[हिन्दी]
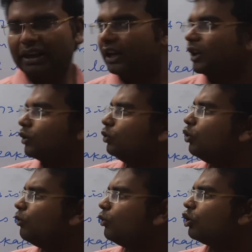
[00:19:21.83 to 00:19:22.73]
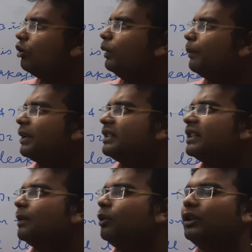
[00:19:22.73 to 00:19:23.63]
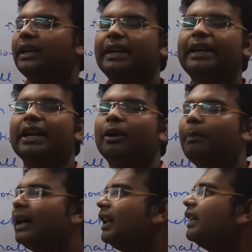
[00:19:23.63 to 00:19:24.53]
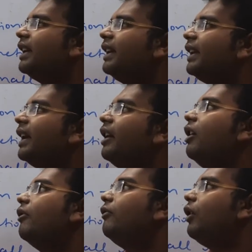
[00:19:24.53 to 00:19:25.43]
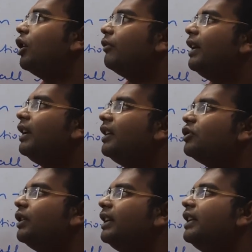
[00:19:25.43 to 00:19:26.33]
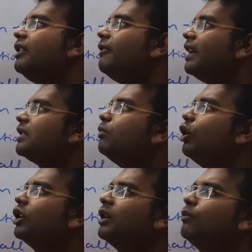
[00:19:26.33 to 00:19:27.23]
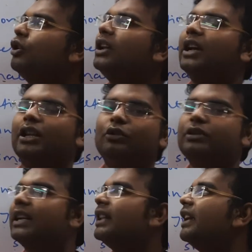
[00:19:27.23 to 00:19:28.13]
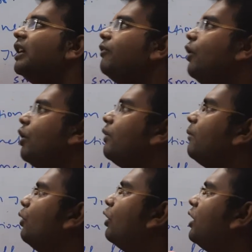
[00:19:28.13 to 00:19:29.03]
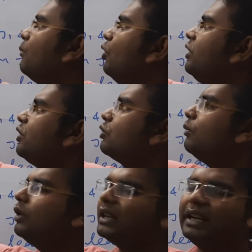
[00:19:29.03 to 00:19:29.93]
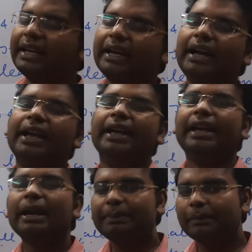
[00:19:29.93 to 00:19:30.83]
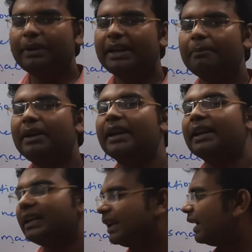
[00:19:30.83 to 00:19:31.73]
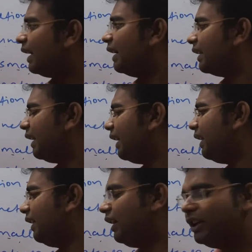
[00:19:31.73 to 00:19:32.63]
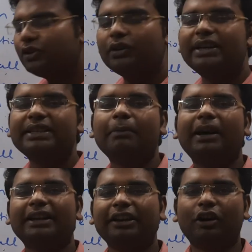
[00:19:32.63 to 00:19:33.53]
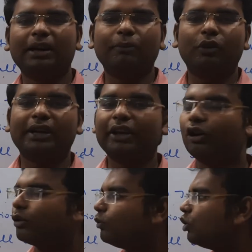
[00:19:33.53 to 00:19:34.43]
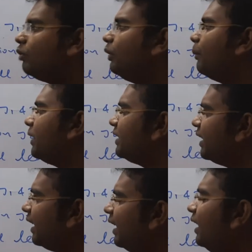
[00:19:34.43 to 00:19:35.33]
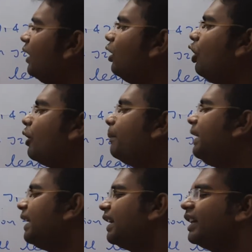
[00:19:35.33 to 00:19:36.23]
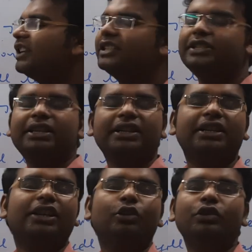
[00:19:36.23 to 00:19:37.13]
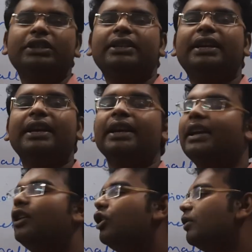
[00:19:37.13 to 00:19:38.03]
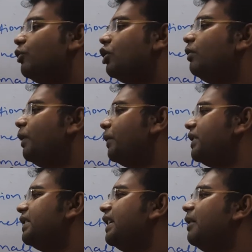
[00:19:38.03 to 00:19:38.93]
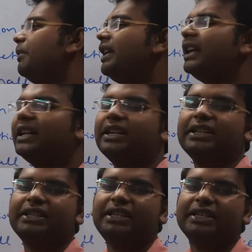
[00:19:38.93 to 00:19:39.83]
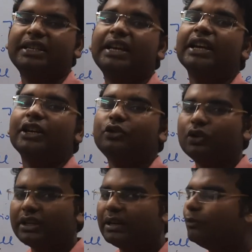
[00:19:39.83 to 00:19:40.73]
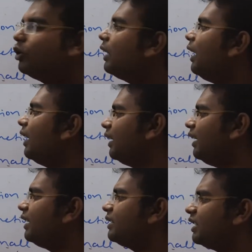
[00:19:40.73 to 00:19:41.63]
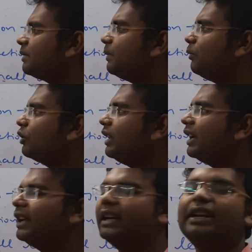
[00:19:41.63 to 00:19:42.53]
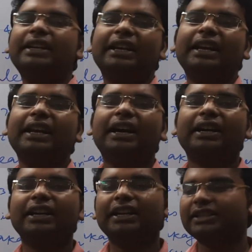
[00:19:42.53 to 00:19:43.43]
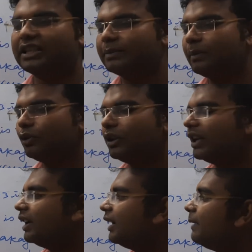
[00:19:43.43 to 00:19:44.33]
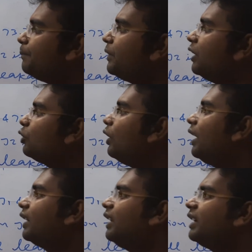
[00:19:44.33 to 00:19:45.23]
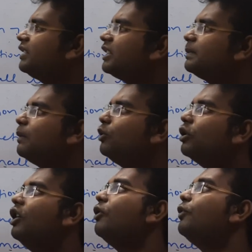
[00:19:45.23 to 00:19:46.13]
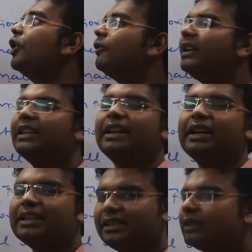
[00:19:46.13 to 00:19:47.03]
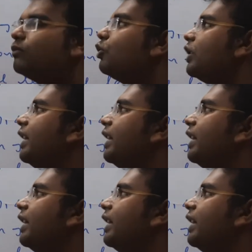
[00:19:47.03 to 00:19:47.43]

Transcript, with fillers: का दो मोड ऑफ ऑपरेशन हम लोग देखें पहला देखें क्या फॉरवर्ड सॉरी eh, रिवर्स ब्लॉकिंग मोड दूसरा देखें फॉरवर्ड ब्लॉकिंग मोड जिसको बोल रहे हैं क्या एफ बी एम ठीक है ये जो है से बाकी और हम लोग एक और मोड ऑफ ऑपरेशन है और वी आई करेक्टरिस्टिक्स है दो चीज़ है एक और मोड ऑफ ऑपरेशन है वी आई करेक्टरिस्टिक्स है जो कि हम लोग अगले लेक्चर्स में हम लोग देखेंगे ठीक है अगले लेक्चर्स में हम लोग देखेंगे तो अगले लेक्चर्स में हम लोग फॉरवर्ड कंडक्शन मोड